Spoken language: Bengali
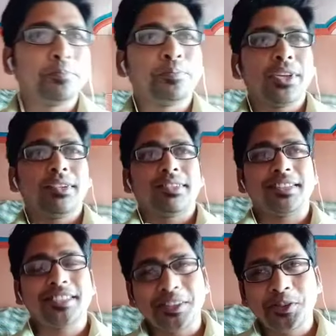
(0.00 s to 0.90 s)
তা যাই
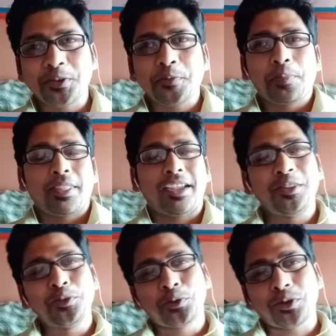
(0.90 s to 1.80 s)
হোক এই
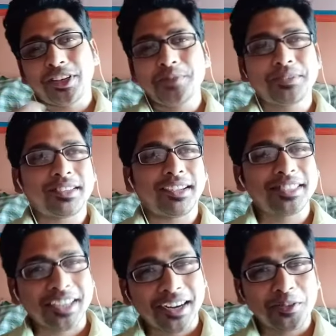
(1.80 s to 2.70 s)
দুটো টিপস
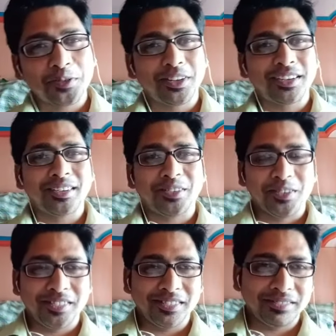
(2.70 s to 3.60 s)
এছাড়াও
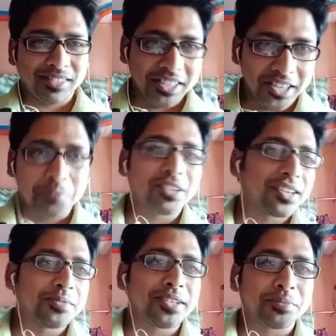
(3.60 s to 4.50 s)
তিন নম্বর টিপস
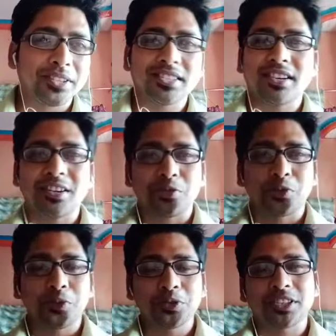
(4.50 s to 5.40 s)
আপনাদের শেয়ার করব
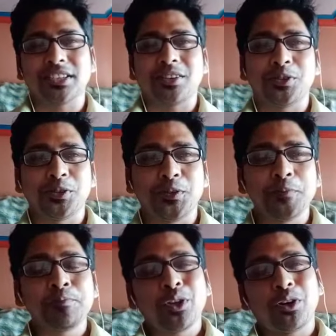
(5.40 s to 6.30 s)
সেটা হলো
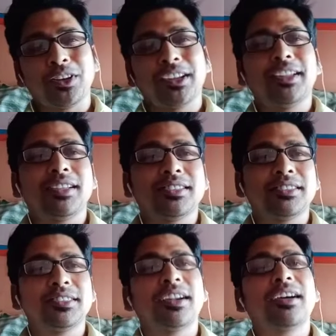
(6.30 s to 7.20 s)
অনেকেই আছেন যারা
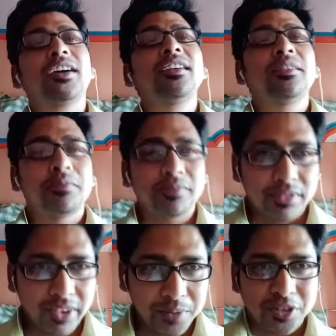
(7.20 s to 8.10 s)
ড্রাই
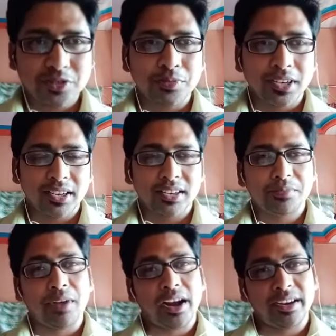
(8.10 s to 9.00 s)
মাশরুমটাকে বাইরে